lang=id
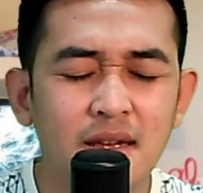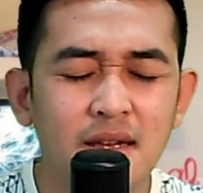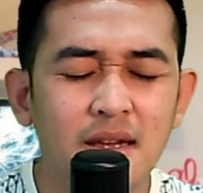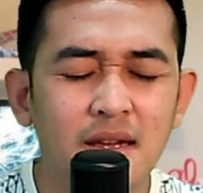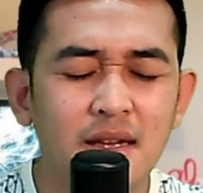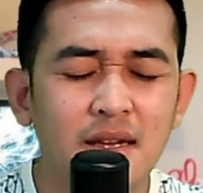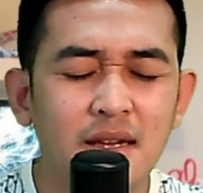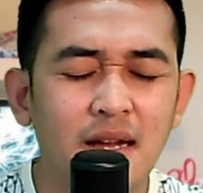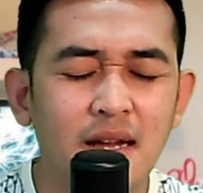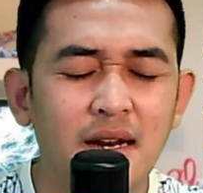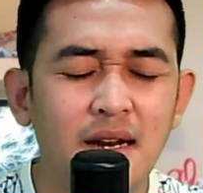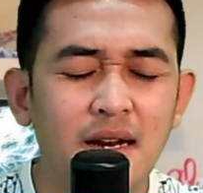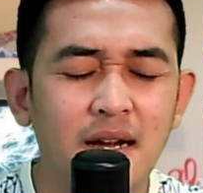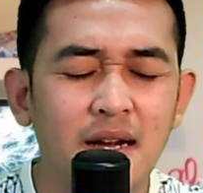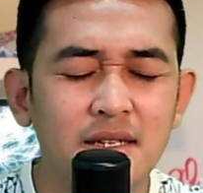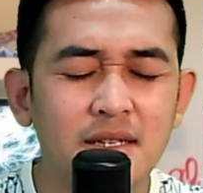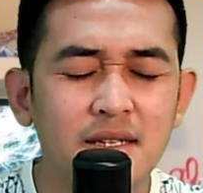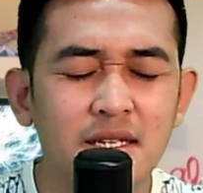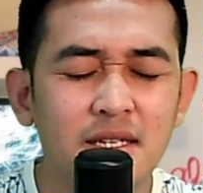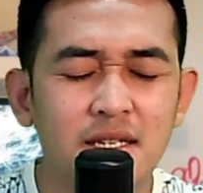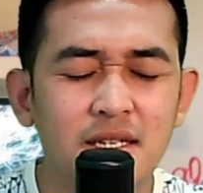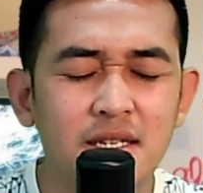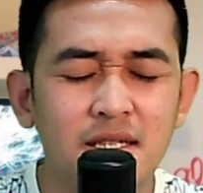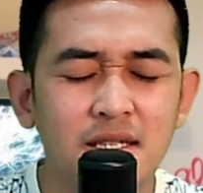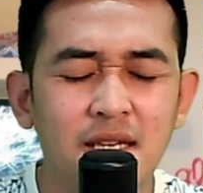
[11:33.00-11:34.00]
Karena
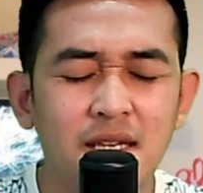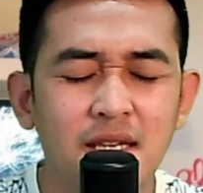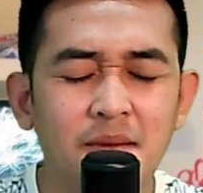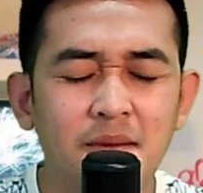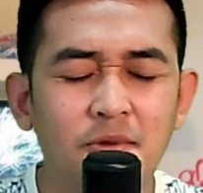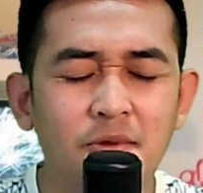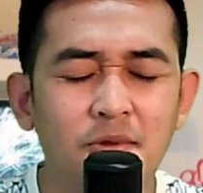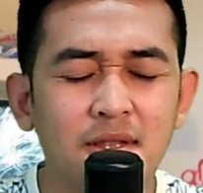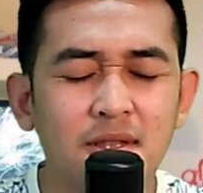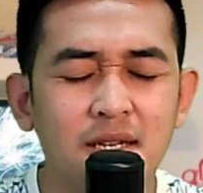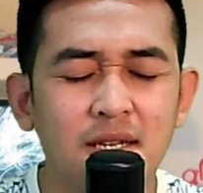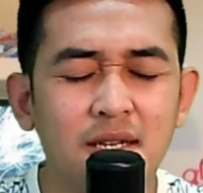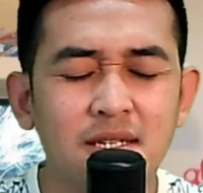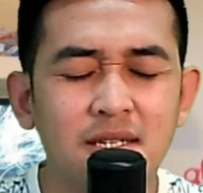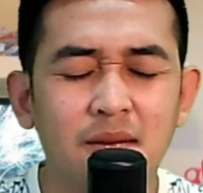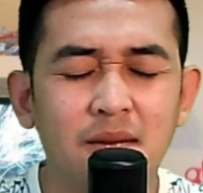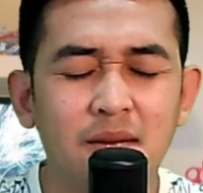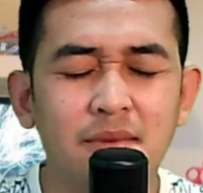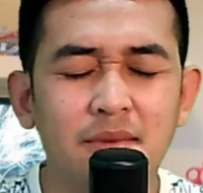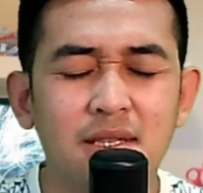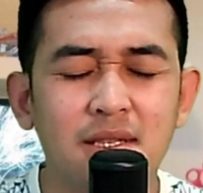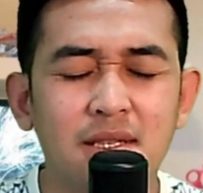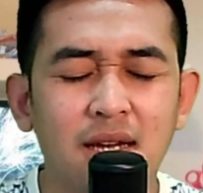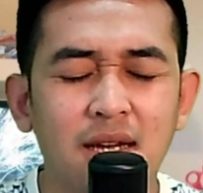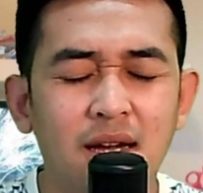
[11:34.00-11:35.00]
kasih setiamu atas
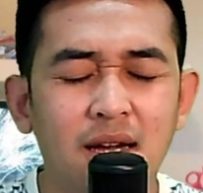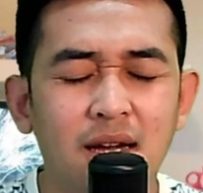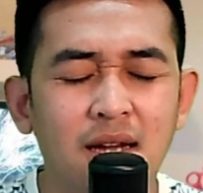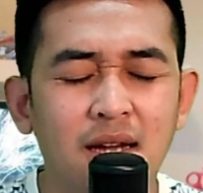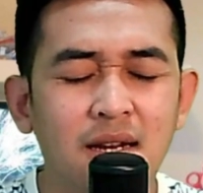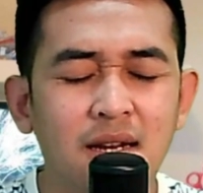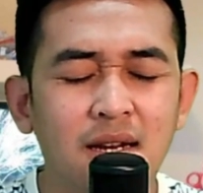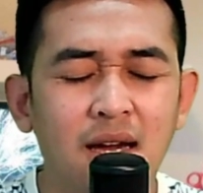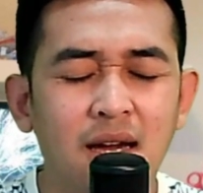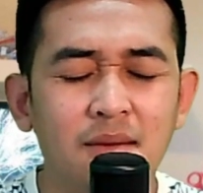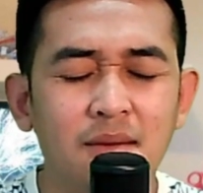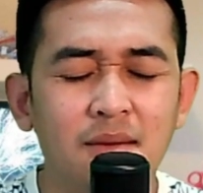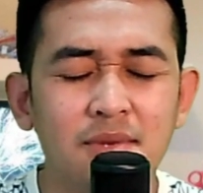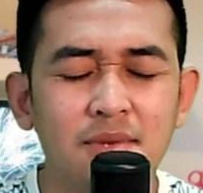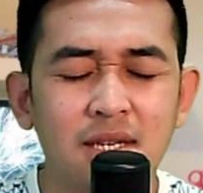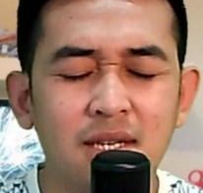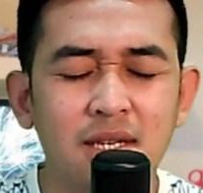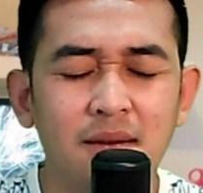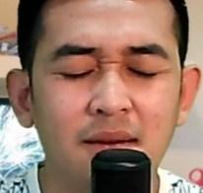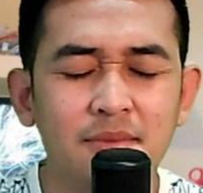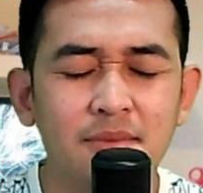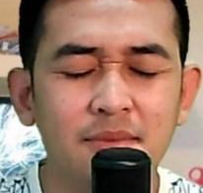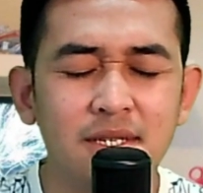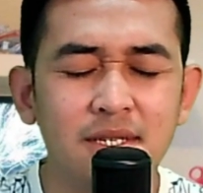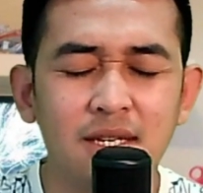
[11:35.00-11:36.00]
kami tak ada
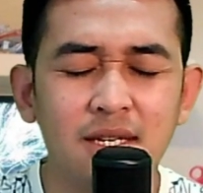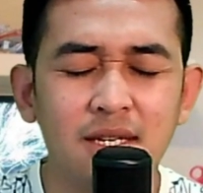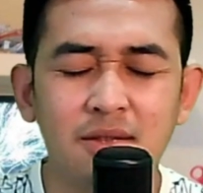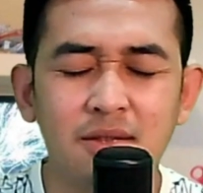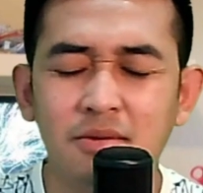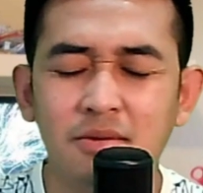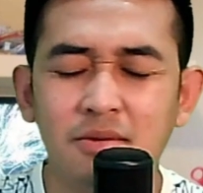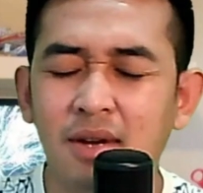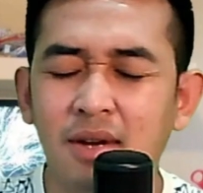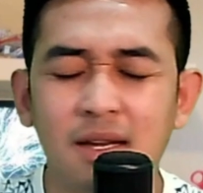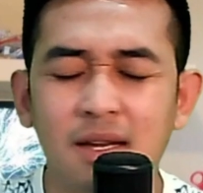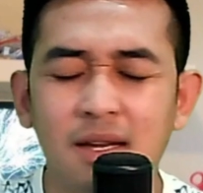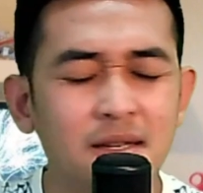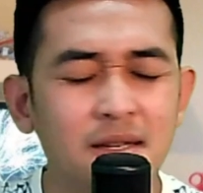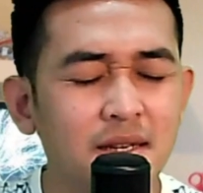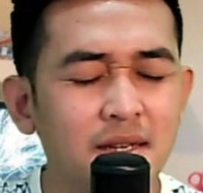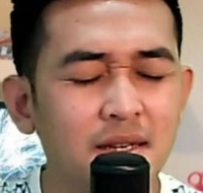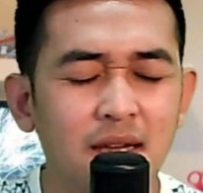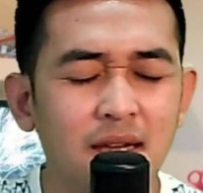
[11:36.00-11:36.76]
habis-habisnya Tuhan.